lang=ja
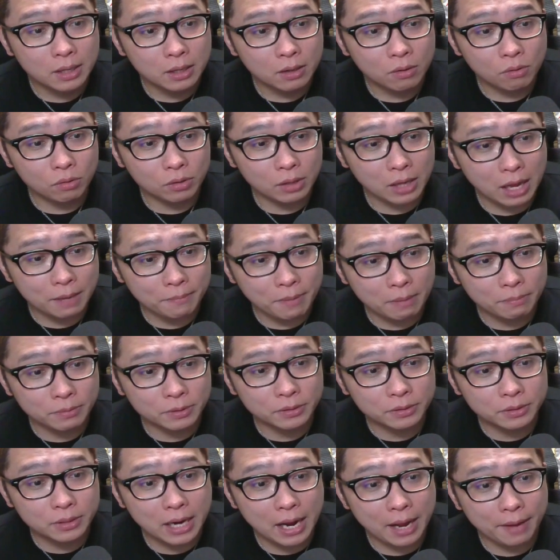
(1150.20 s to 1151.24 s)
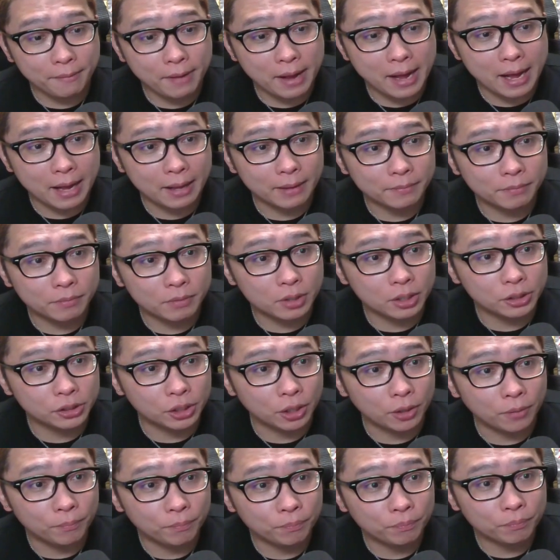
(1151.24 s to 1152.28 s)
この幅分ぐらいは、よい
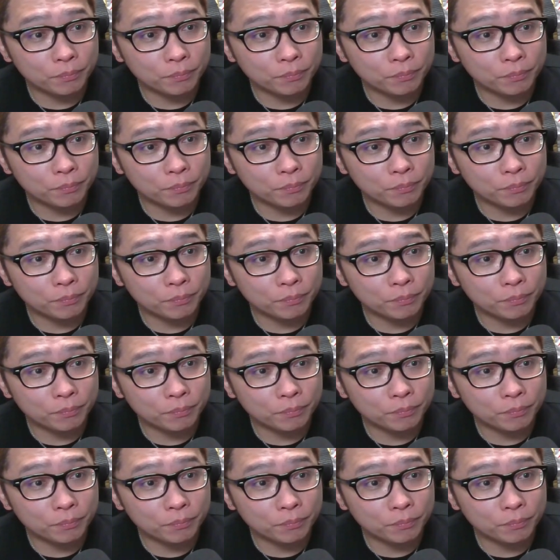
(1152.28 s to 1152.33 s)
しょ、